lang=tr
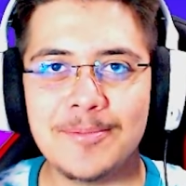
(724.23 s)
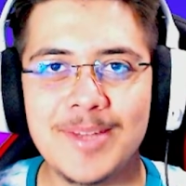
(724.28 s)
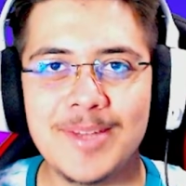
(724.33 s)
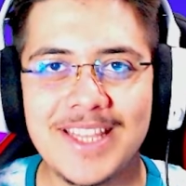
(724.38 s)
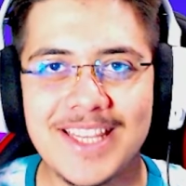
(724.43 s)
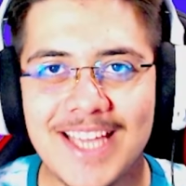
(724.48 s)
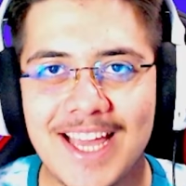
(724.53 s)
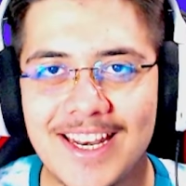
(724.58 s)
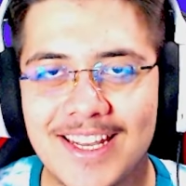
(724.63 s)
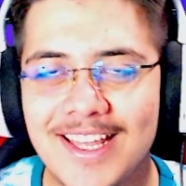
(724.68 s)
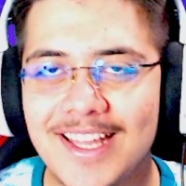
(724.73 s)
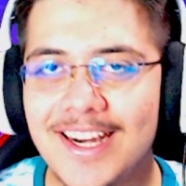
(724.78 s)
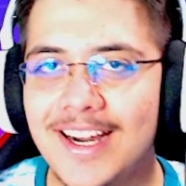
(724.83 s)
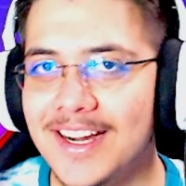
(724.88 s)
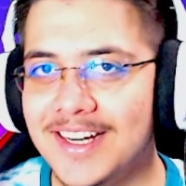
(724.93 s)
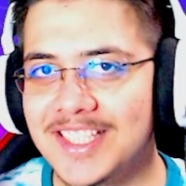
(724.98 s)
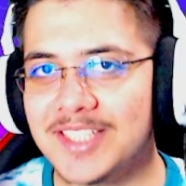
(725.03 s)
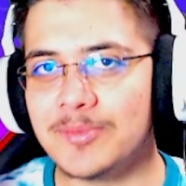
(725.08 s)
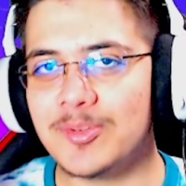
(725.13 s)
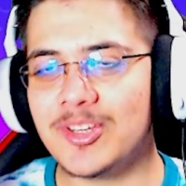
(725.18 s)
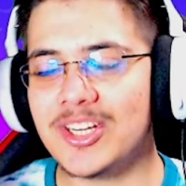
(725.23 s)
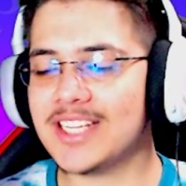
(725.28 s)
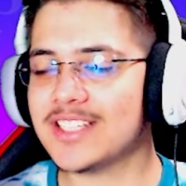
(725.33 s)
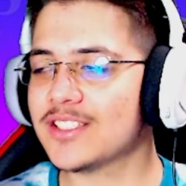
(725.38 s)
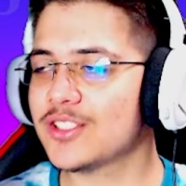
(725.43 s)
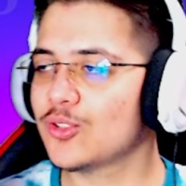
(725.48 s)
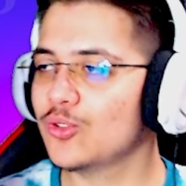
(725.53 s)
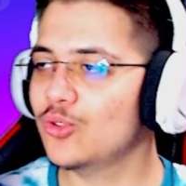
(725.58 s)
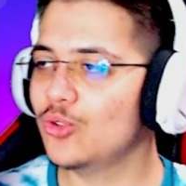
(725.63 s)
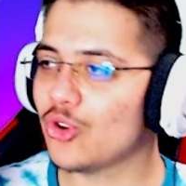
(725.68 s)
be diyenler artı bir
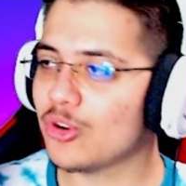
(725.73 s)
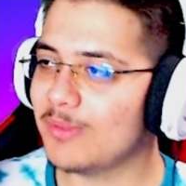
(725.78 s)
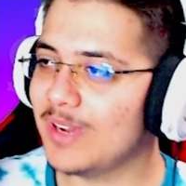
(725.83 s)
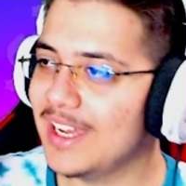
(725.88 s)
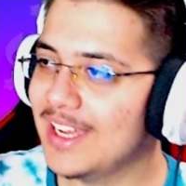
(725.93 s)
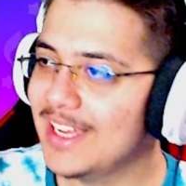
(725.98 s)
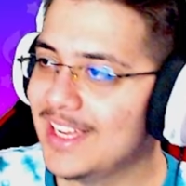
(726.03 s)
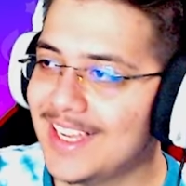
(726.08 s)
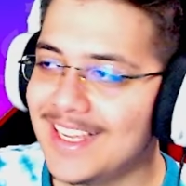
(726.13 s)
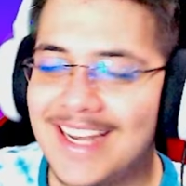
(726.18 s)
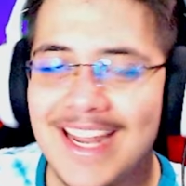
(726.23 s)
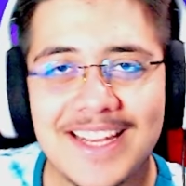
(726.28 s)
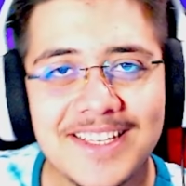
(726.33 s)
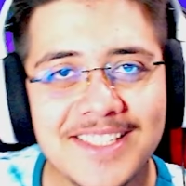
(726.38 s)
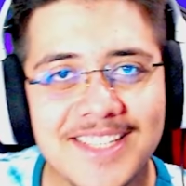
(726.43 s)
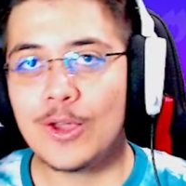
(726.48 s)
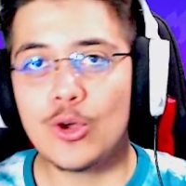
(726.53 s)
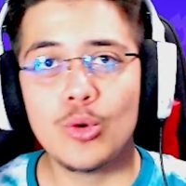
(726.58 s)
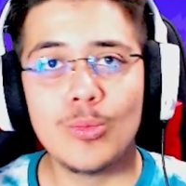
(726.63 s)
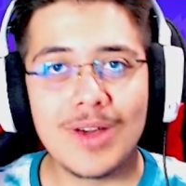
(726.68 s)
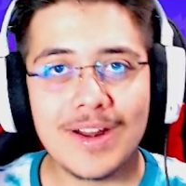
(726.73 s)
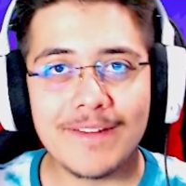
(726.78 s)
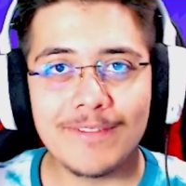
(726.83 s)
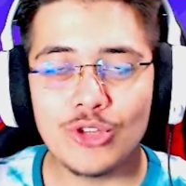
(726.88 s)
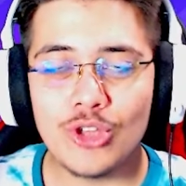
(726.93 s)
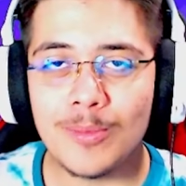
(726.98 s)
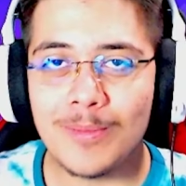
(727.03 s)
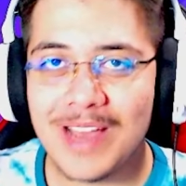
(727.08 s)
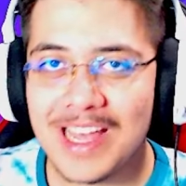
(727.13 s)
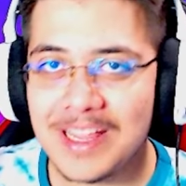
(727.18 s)
yazsın yoruma. Neyse umarım
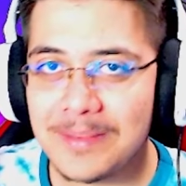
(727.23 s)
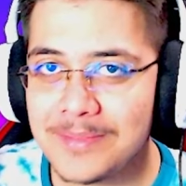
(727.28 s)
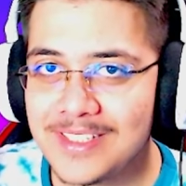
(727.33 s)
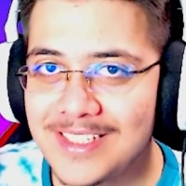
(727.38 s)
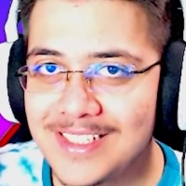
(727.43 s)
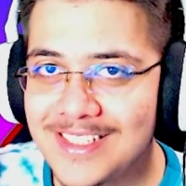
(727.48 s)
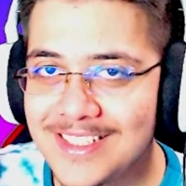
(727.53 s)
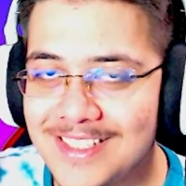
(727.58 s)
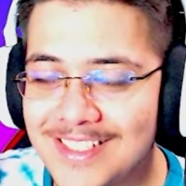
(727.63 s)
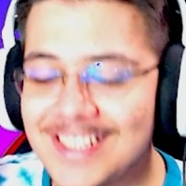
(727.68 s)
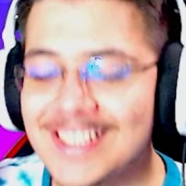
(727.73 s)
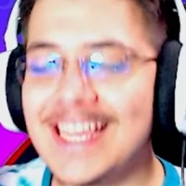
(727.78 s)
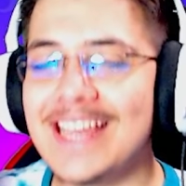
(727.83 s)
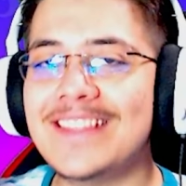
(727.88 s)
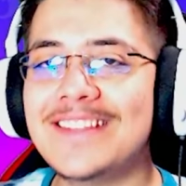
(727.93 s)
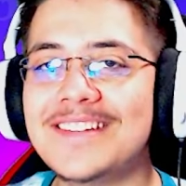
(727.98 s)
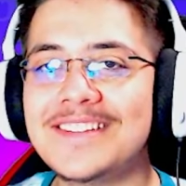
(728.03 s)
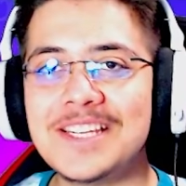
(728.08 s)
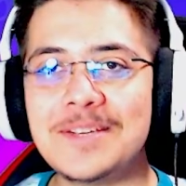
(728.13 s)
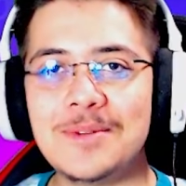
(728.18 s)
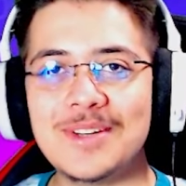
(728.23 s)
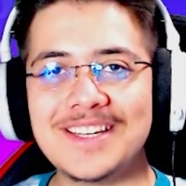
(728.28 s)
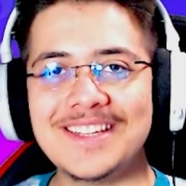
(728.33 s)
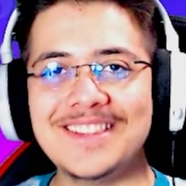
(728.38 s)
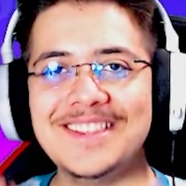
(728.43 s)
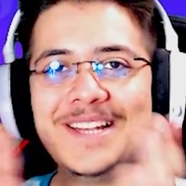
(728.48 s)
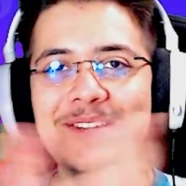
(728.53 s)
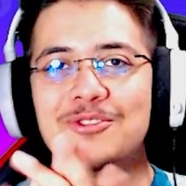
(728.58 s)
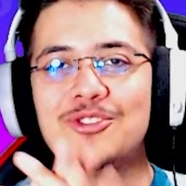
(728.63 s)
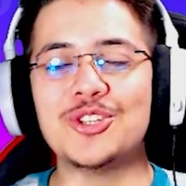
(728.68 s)
videoyu beğenmişsinizdir. Kendinize iyi bakın
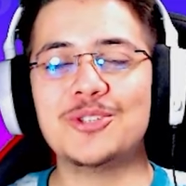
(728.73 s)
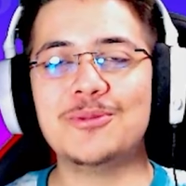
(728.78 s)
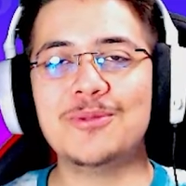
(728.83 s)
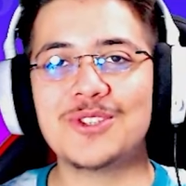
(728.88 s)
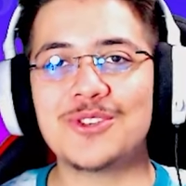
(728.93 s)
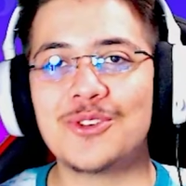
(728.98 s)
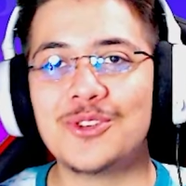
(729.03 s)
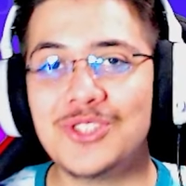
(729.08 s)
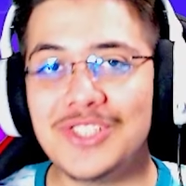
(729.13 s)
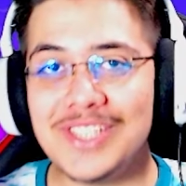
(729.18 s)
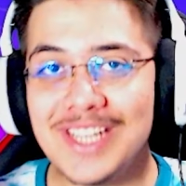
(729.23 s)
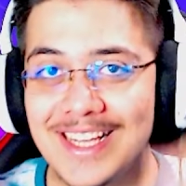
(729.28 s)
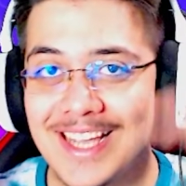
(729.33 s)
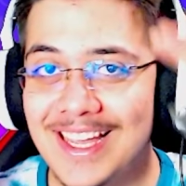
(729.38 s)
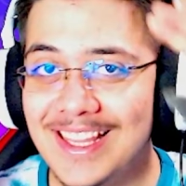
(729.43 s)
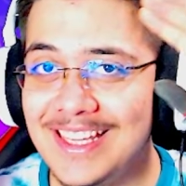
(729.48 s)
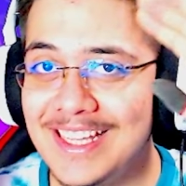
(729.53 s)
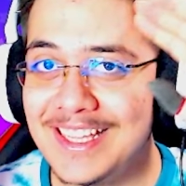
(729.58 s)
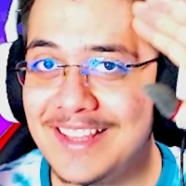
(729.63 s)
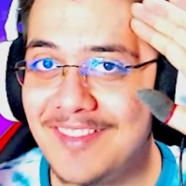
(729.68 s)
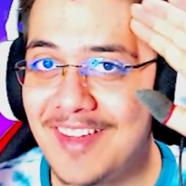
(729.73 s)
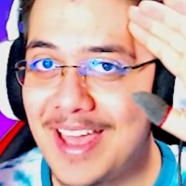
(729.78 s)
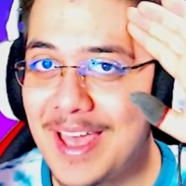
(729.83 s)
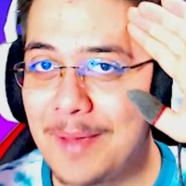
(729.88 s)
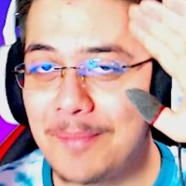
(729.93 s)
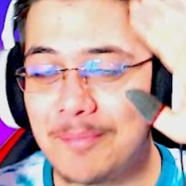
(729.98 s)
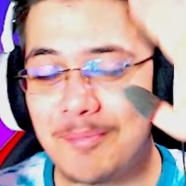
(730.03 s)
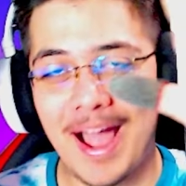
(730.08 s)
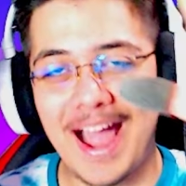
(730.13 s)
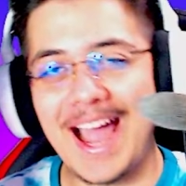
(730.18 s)
diyelim. Görüşmek üzere. Hoşçakalın
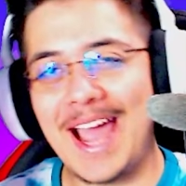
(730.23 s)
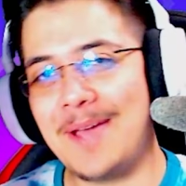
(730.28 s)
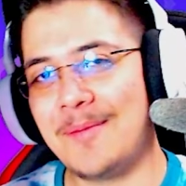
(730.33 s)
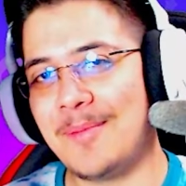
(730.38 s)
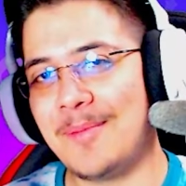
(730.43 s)
ve bay